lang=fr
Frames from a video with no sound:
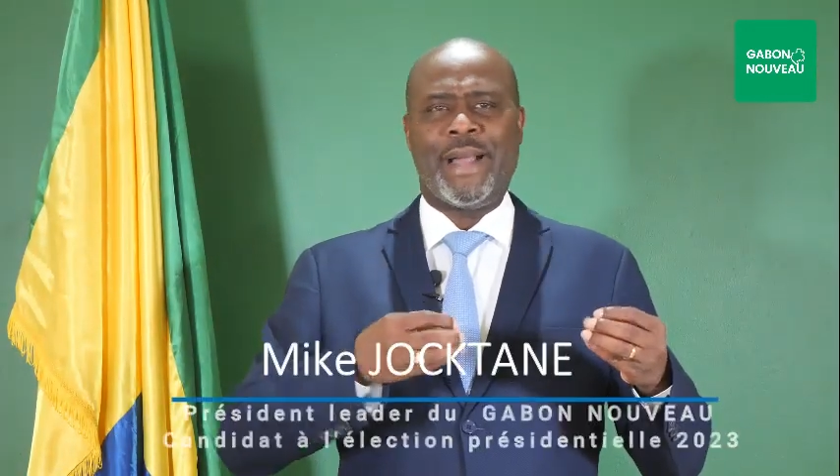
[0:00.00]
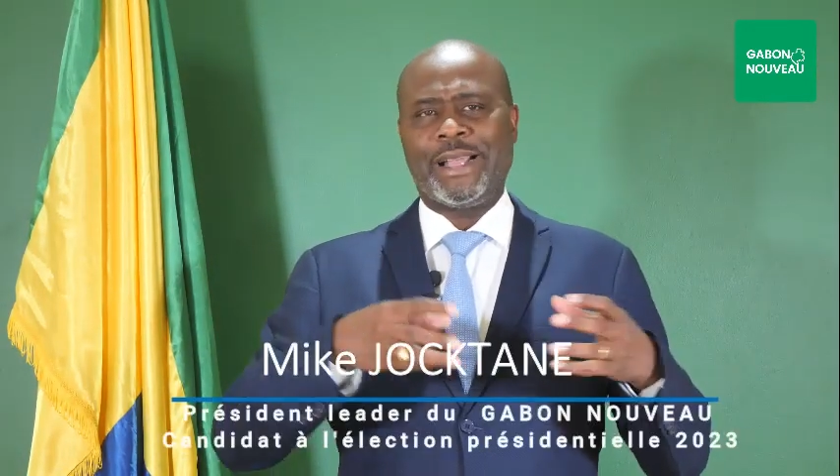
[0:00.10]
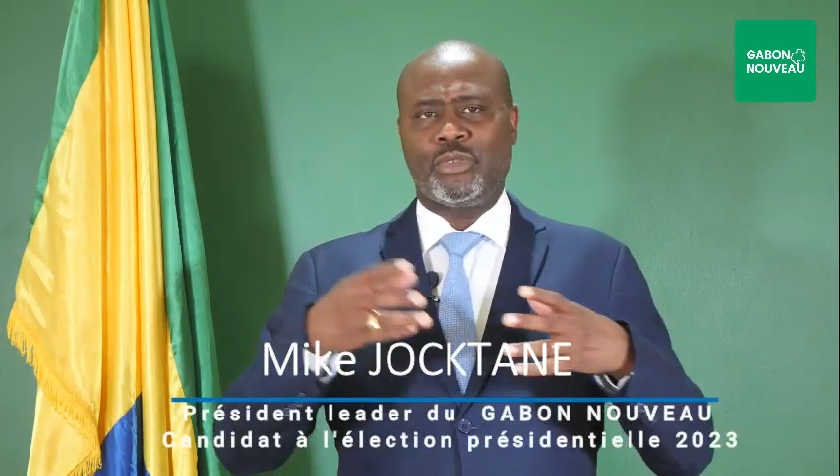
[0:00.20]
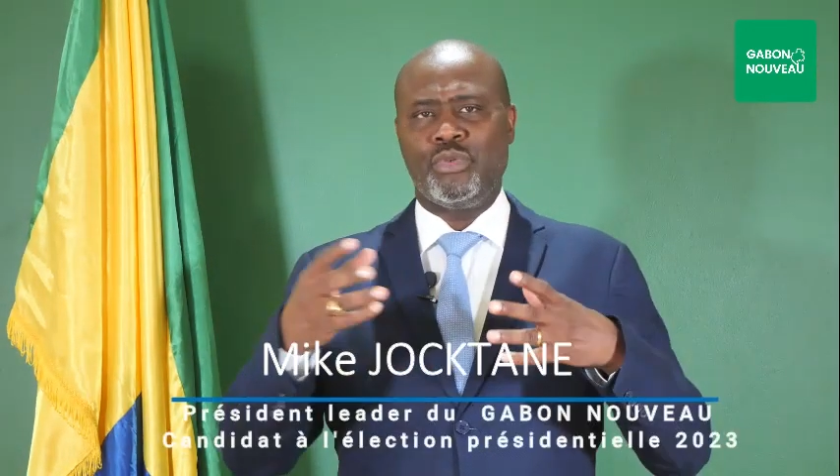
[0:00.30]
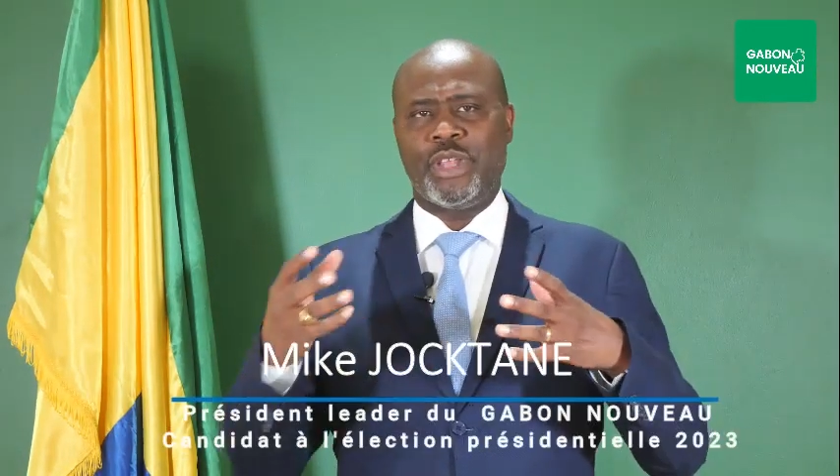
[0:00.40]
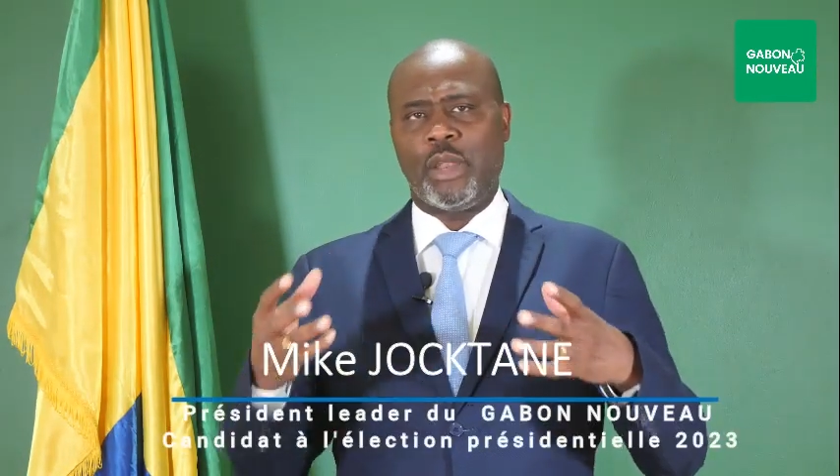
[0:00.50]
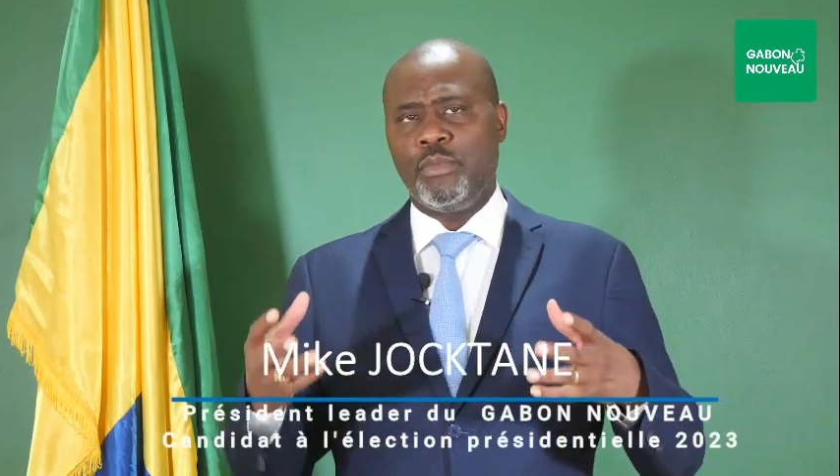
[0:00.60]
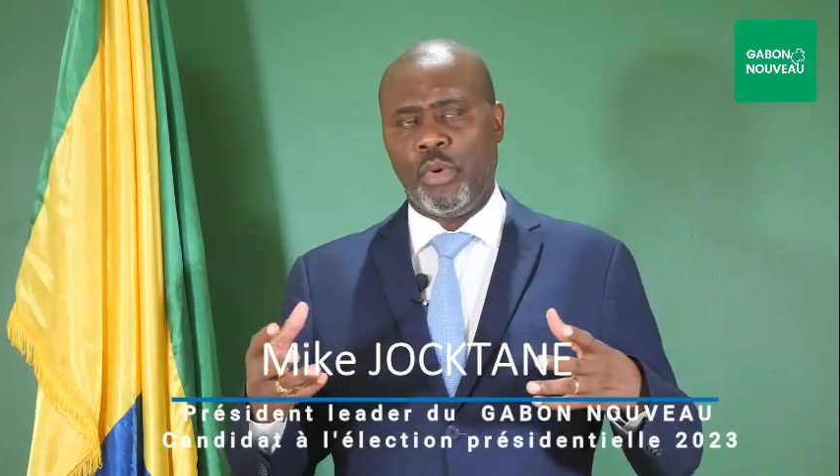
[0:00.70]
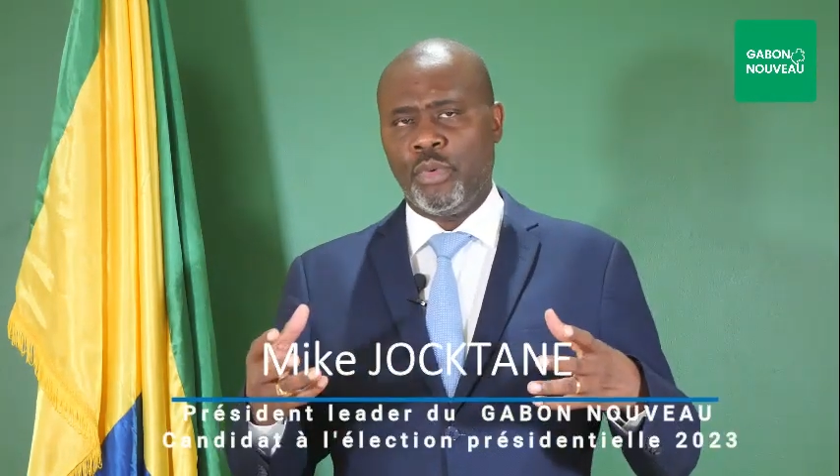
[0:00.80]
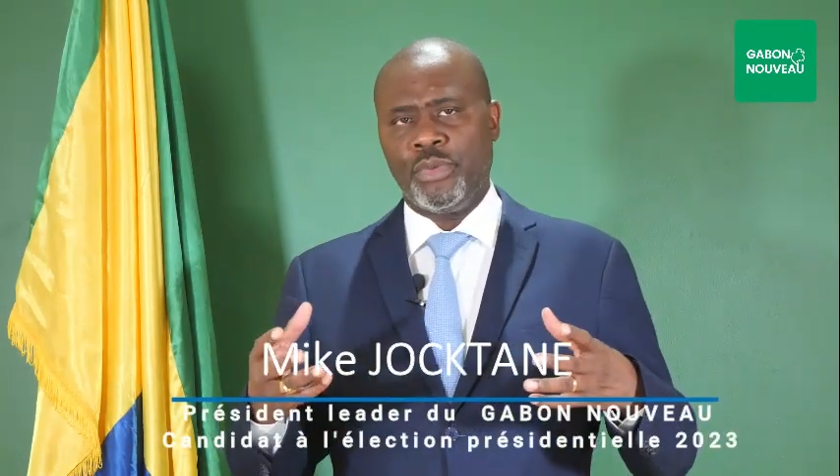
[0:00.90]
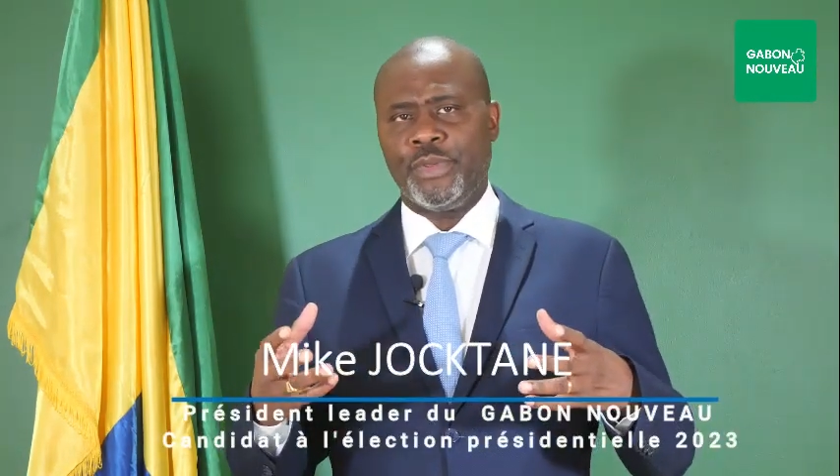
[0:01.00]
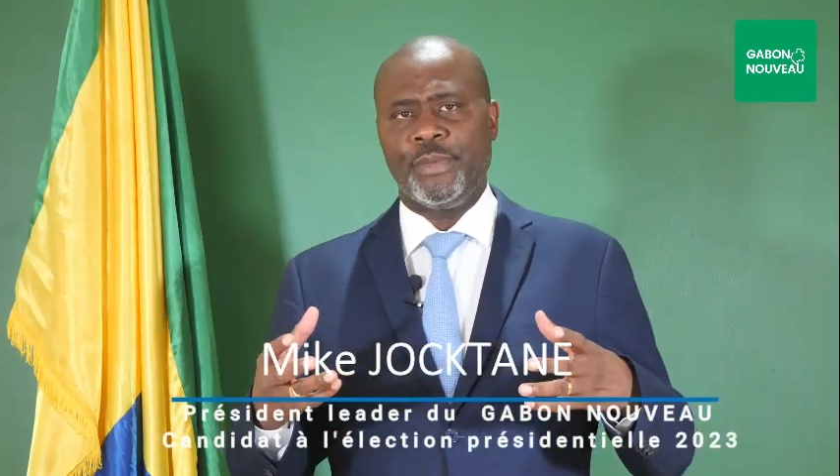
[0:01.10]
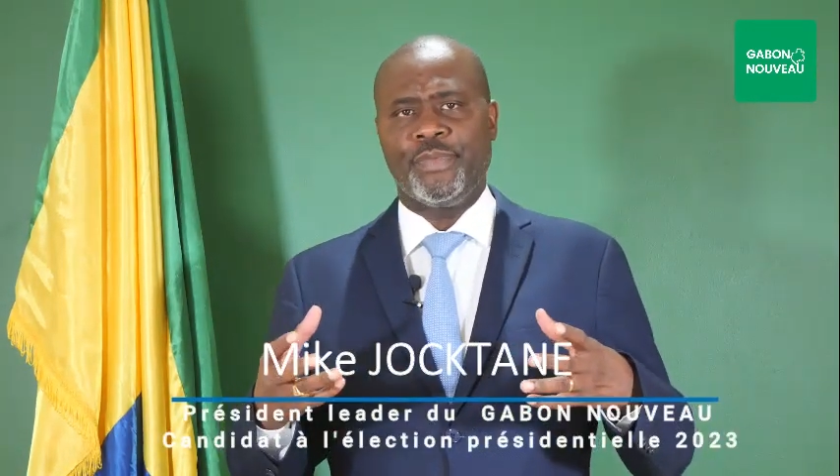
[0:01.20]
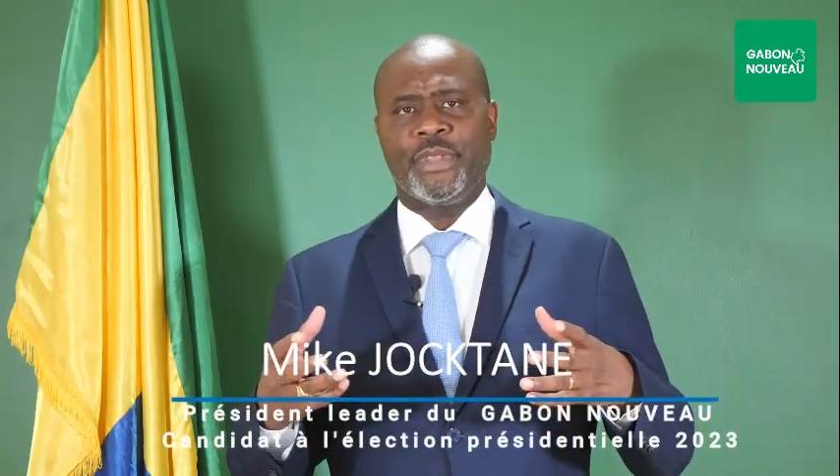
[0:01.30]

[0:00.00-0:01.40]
partout dans le monde